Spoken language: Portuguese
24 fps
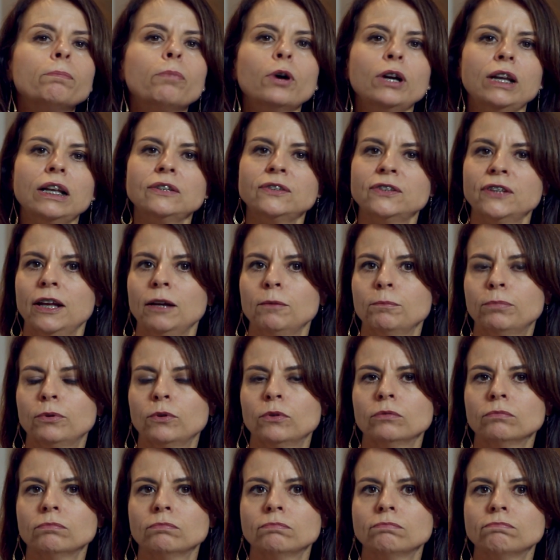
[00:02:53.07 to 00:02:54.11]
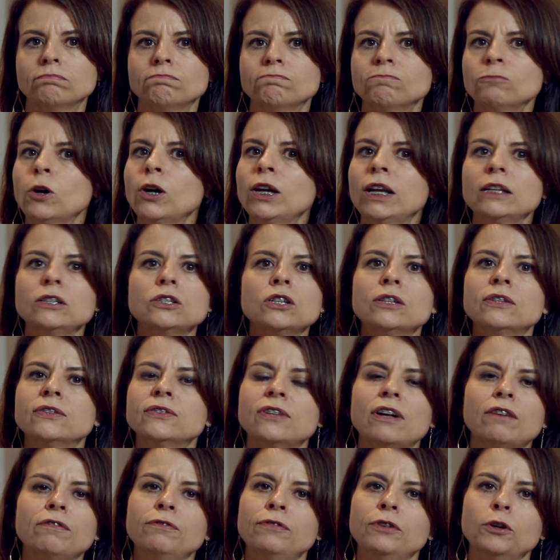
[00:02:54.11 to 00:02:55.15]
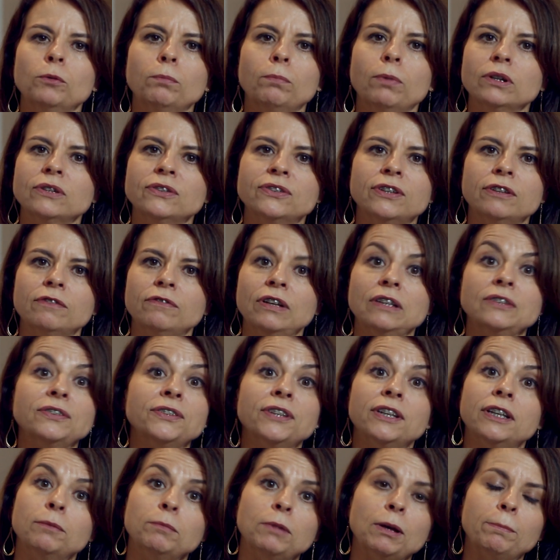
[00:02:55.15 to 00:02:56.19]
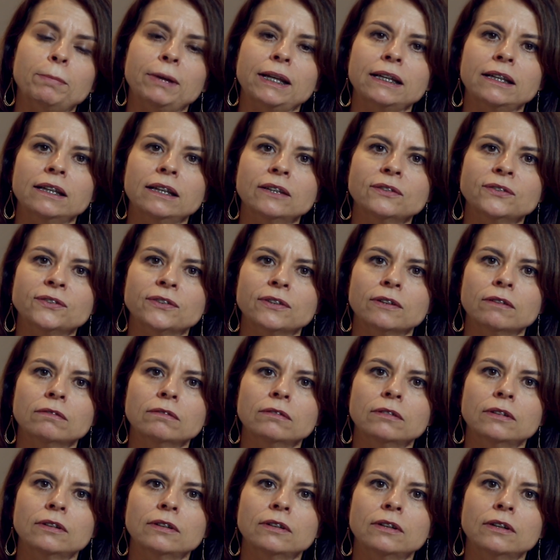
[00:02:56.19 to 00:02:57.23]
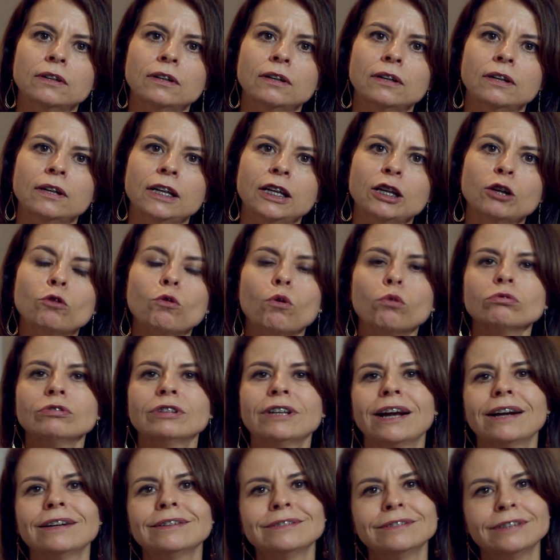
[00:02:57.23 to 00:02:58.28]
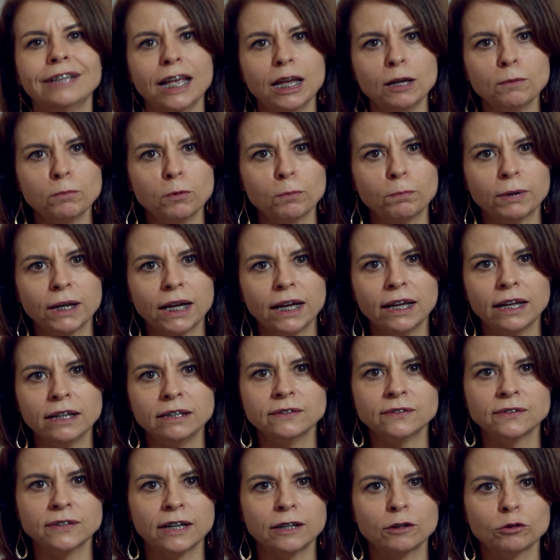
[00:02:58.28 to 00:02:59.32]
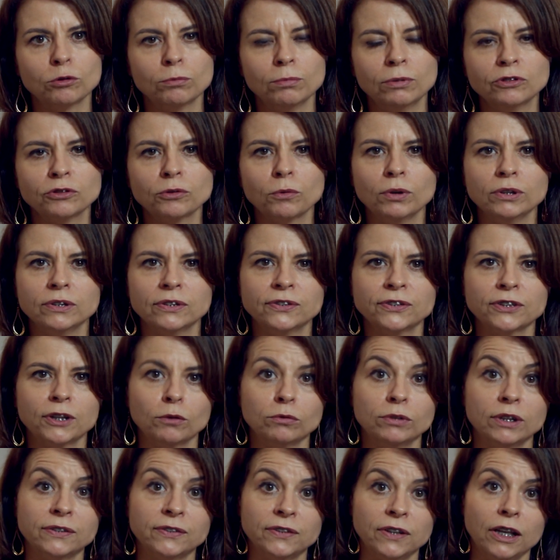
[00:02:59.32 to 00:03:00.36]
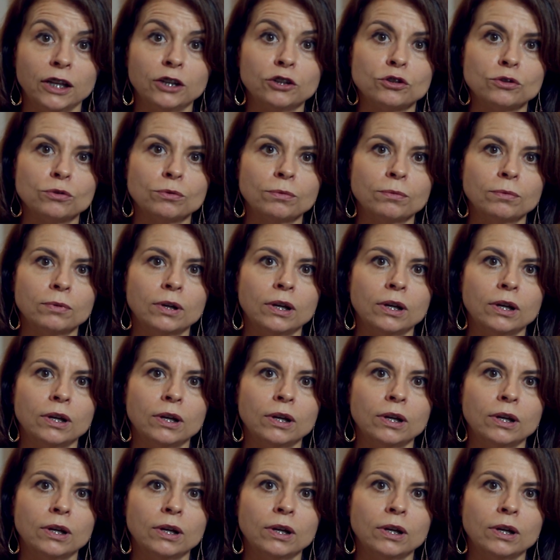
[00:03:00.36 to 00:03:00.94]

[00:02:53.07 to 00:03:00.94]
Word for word: Por exemplo, um grande desafio pode ser vencer a minha preguiça, encontrar tempo para realizar algumas coisas que eu desejo.